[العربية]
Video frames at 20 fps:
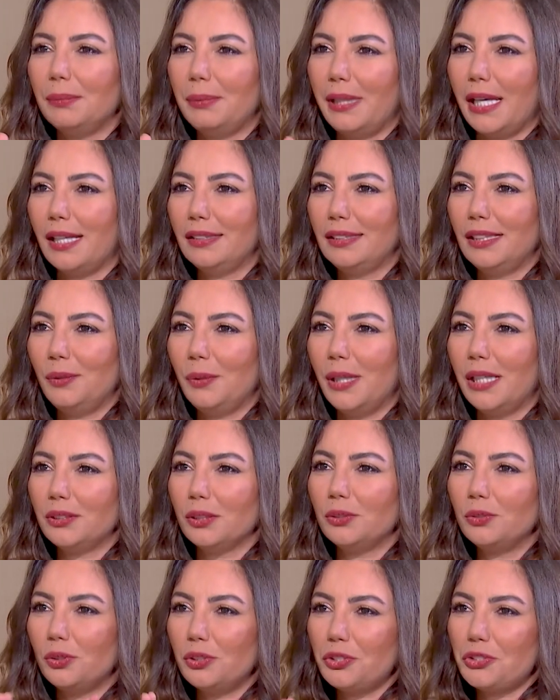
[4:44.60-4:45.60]
بهذا الوقت
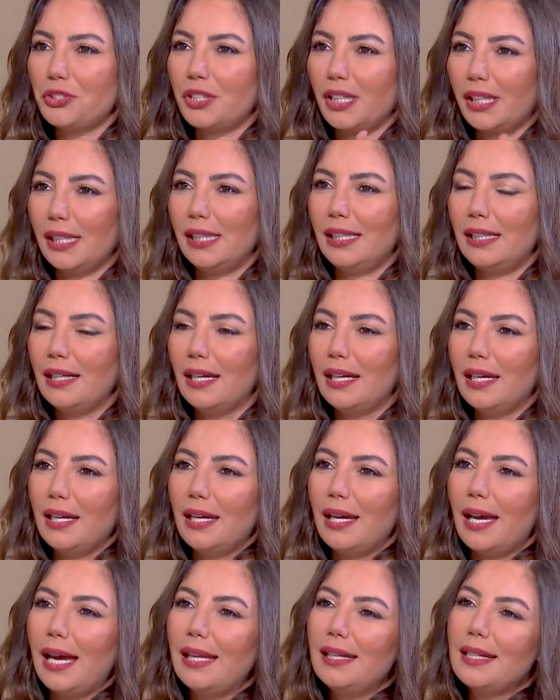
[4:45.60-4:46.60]
انه نشتغل
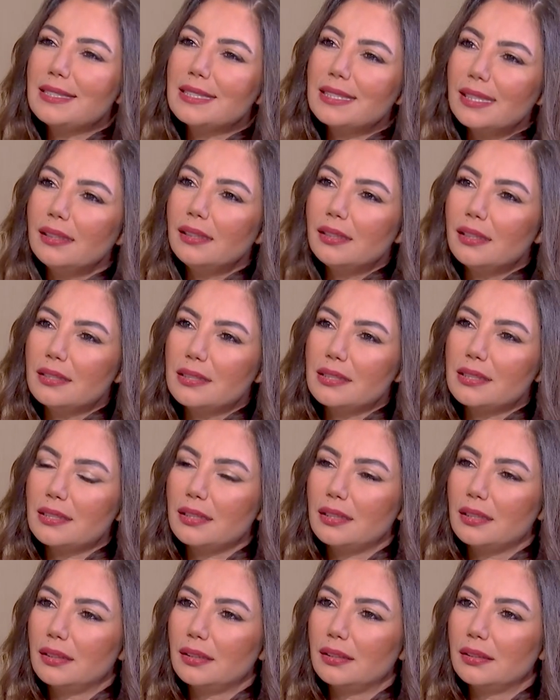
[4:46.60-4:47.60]
على سينجلز
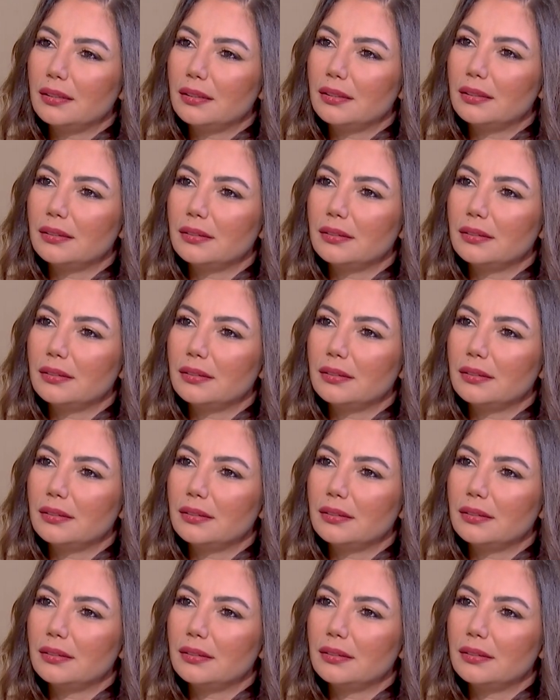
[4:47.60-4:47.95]
شوفي